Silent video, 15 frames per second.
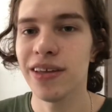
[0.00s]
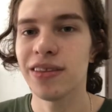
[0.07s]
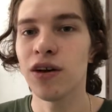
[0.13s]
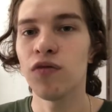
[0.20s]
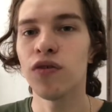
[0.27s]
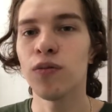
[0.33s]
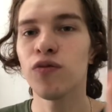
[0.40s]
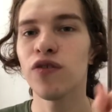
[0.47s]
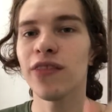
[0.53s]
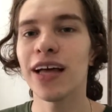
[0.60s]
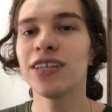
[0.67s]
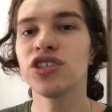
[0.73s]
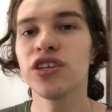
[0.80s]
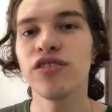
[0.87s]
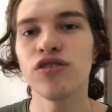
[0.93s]
Então vamos
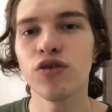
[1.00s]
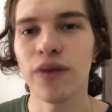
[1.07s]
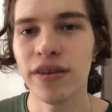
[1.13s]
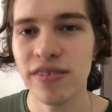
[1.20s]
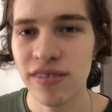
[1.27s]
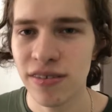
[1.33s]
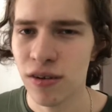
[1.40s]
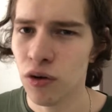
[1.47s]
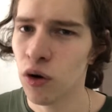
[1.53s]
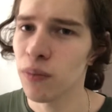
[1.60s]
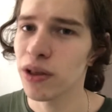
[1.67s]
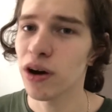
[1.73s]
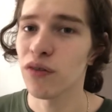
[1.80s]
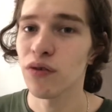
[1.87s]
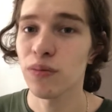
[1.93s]
falar disso antes, ou
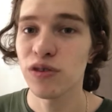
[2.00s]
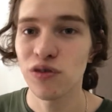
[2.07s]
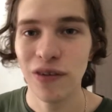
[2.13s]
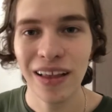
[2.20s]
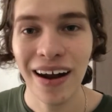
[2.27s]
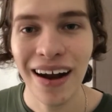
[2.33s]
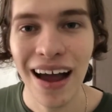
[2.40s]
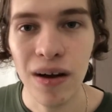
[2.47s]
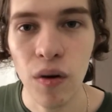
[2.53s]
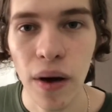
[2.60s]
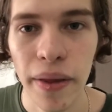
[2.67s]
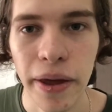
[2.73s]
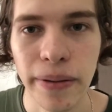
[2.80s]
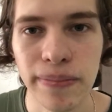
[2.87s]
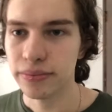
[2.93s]
melhor, vamos falar
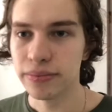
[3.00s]
agora.